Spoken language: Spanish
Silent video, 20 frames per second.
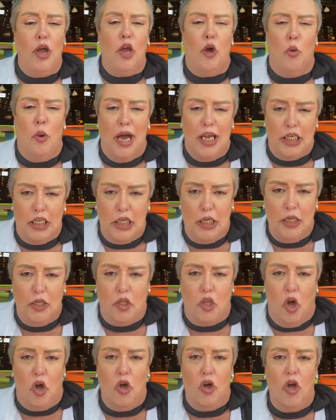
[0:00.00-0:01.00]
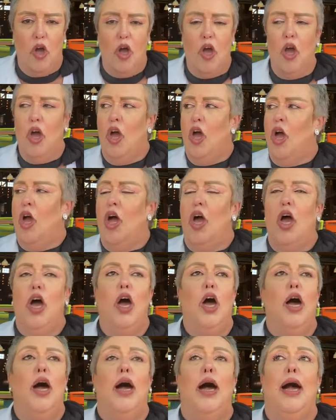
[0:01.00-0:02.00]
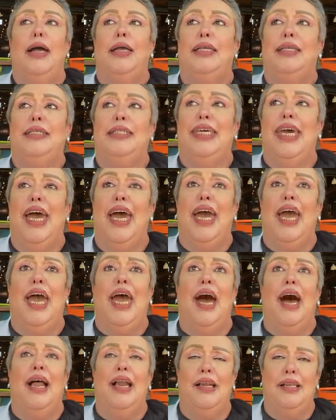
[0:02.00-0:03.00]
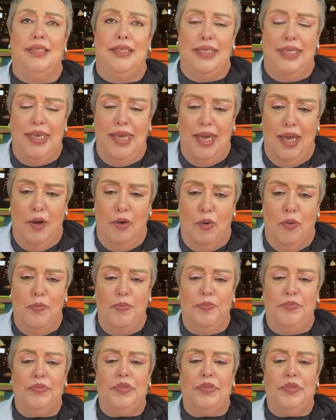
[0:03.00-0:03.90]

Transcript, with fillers: en Washington llegue al cielo.